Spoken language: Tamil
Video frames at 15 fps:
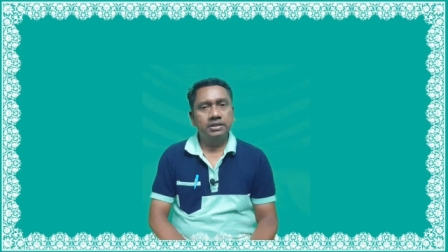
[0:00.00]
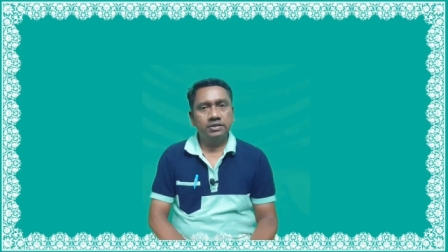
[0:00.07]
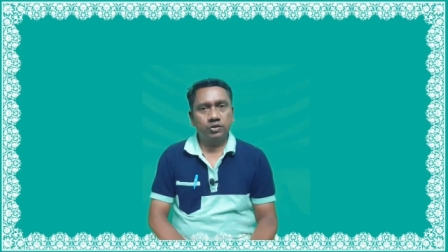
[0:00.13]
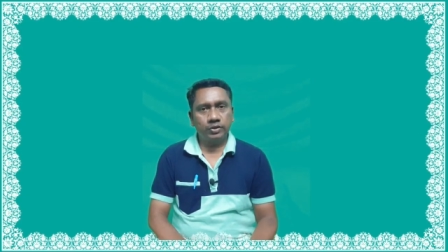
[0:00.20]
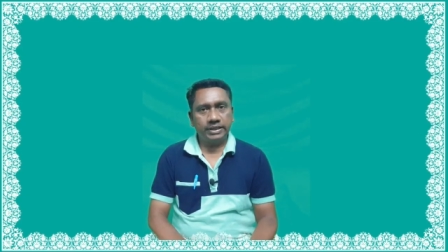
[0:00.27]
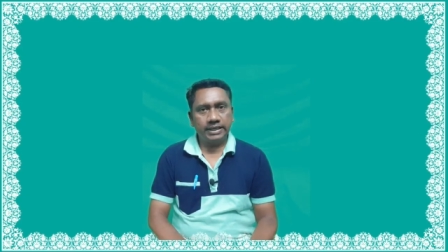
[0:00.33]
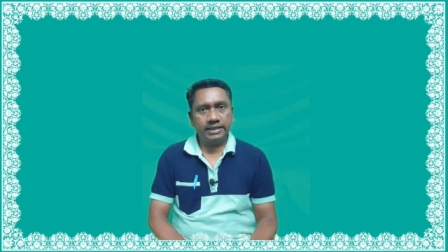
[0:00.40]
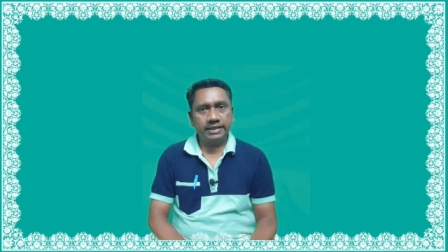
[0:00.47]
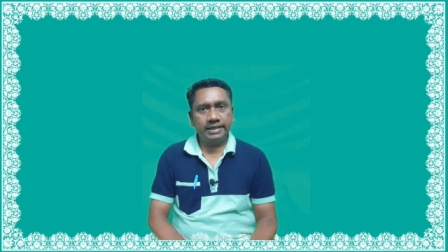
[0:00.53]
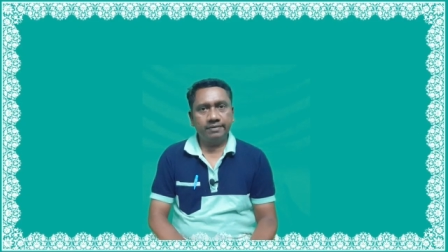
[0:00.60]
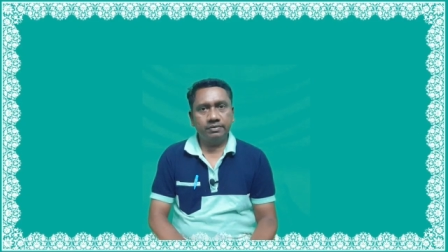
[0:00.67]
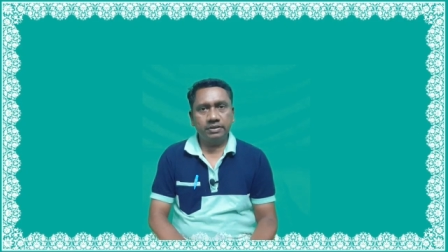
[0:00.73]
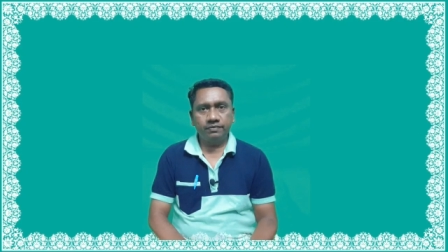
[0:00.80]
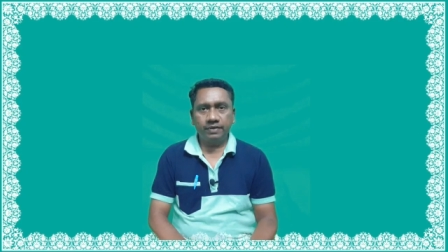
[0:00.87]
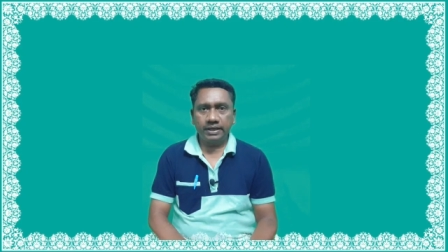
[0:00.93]
ஸோ என்டிஏ
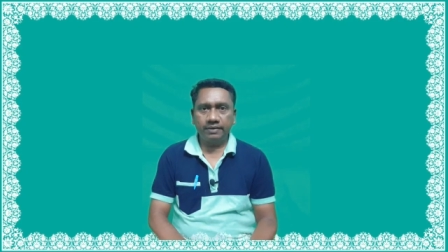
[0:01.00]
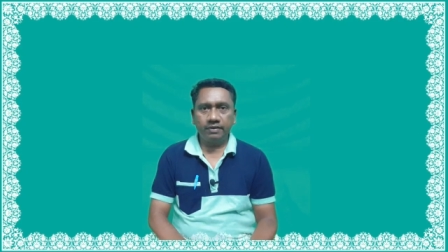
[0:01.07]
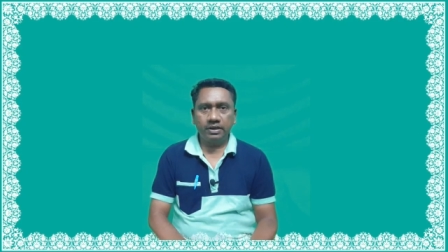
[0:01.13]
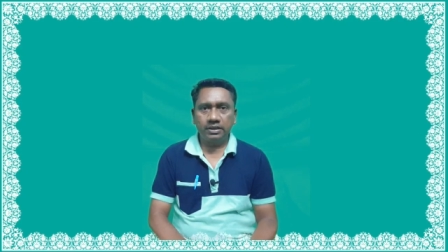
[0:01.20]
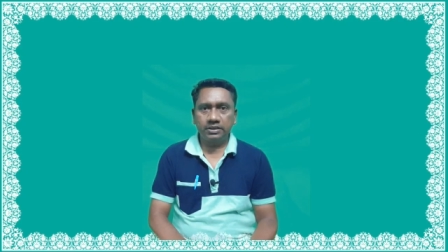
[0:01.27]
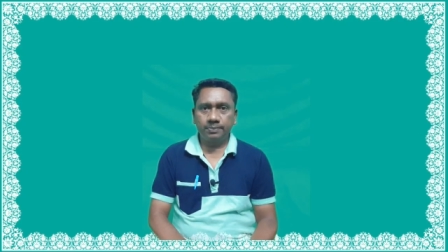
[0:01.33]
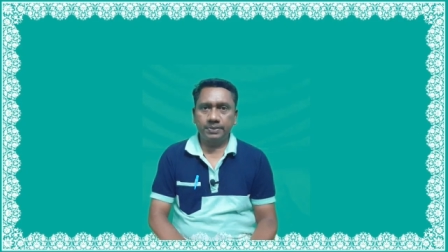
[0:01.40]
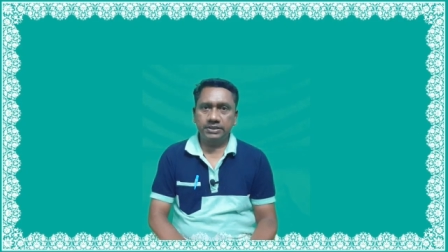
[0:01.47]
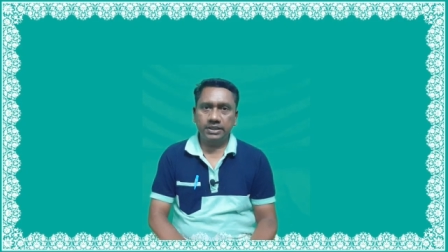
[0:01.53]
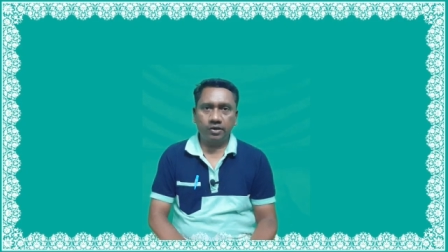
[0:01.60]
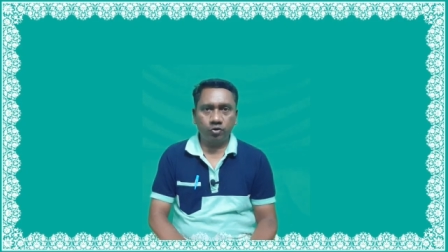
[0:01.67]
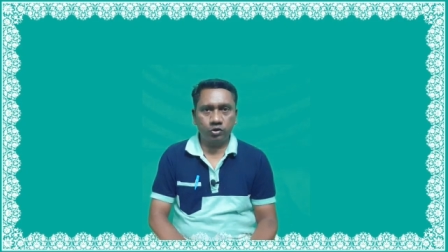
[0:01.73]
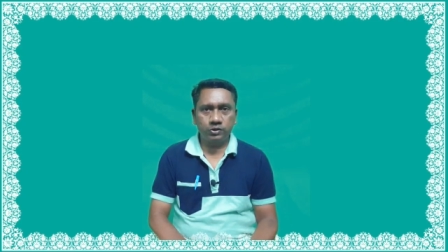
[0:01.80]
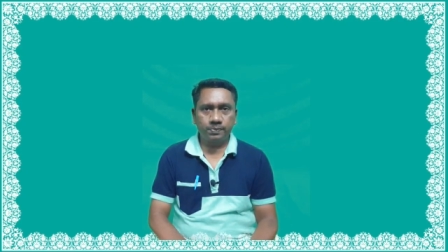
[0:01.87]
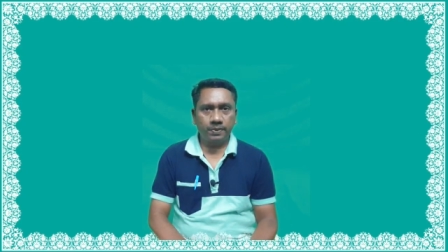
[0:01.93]
வந்து விரைவில் அதை பற்றி
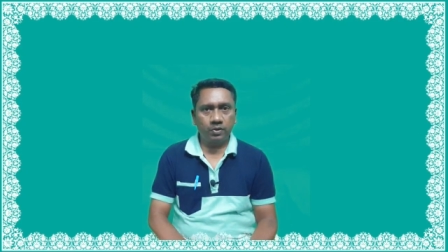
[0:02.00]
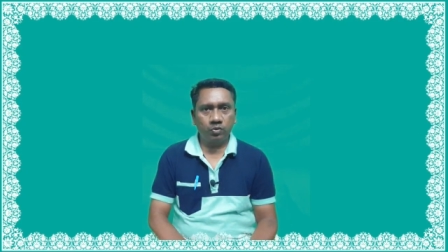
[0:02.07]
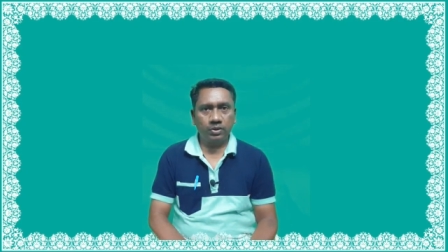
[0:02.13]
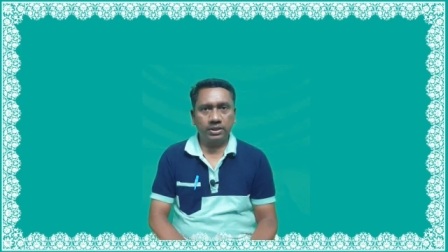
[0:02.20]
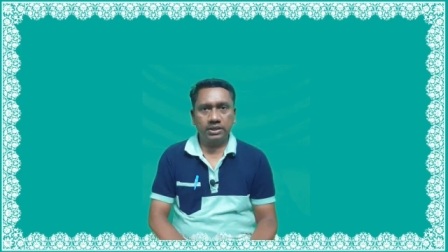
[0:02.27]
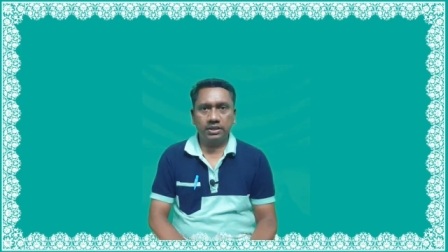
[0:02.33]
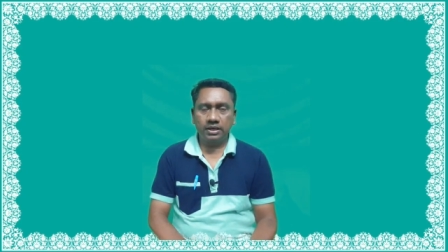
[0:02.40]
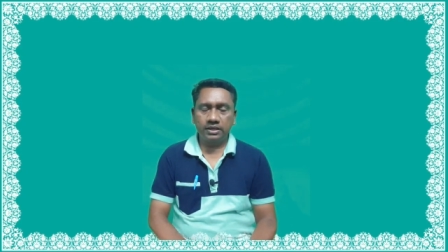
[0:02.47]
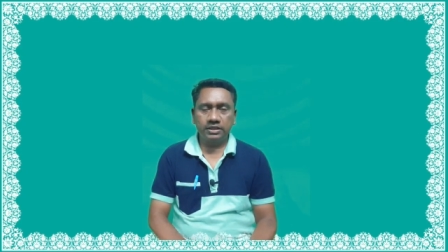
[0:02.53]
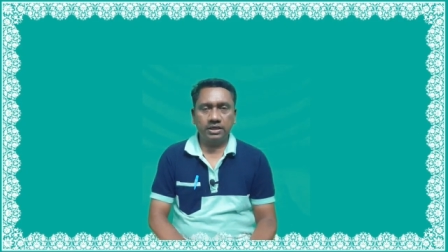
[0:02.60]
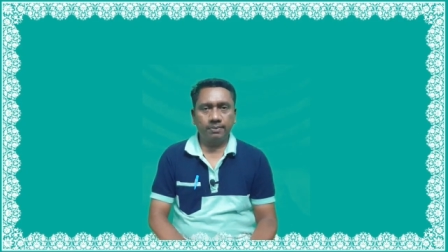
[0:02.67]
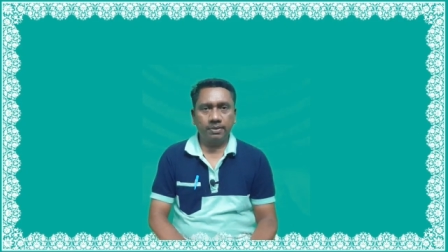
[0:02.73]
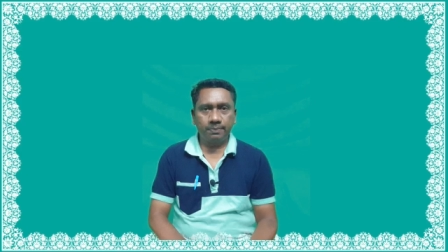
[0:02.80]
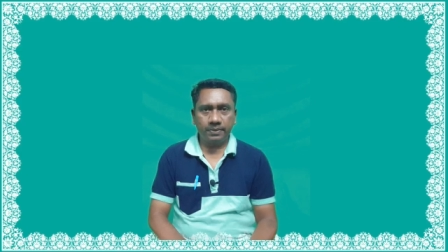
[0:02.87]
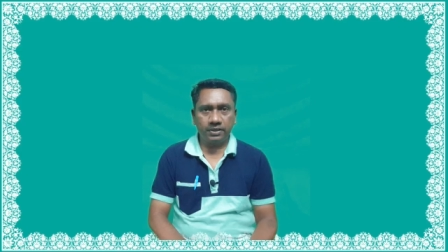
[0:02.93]
அனௌன்ஸ் பண்ணுவாங்க அதை
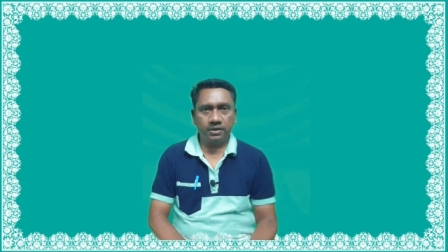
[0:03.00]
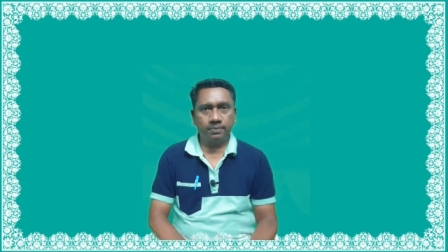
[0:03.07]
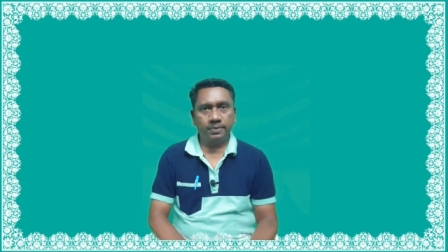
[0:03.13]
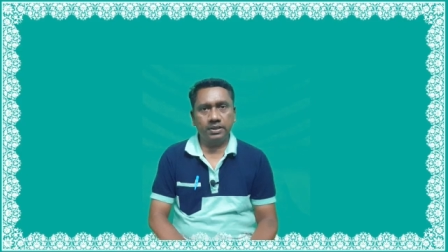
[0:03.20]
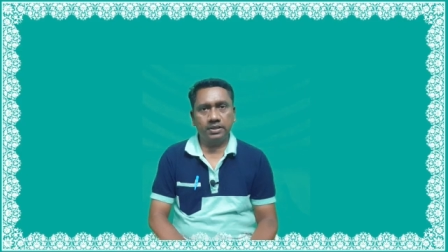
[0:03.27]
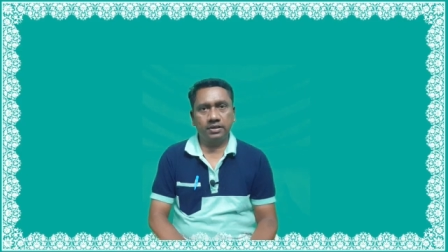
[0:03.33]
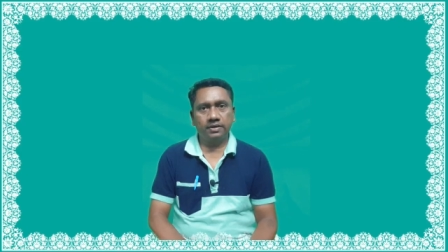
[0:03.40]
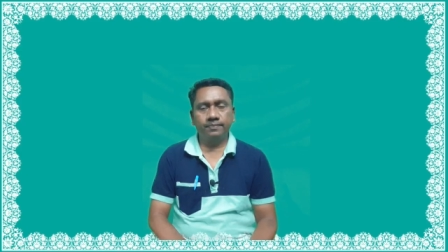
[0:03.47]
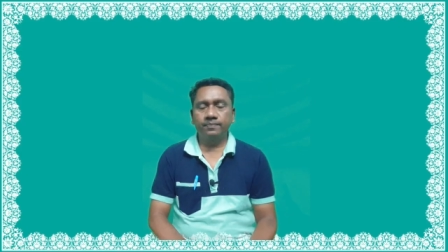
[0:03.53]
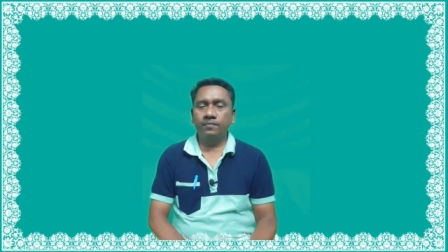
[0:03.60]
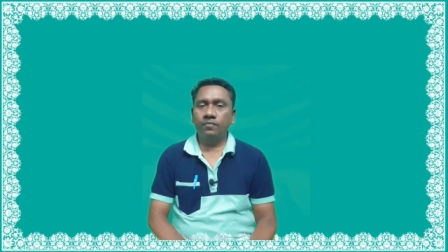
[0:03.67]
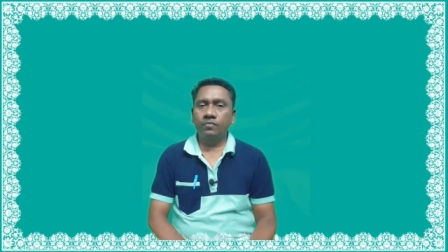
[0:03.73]
நம்ம பிறகு பார்க்கலாம்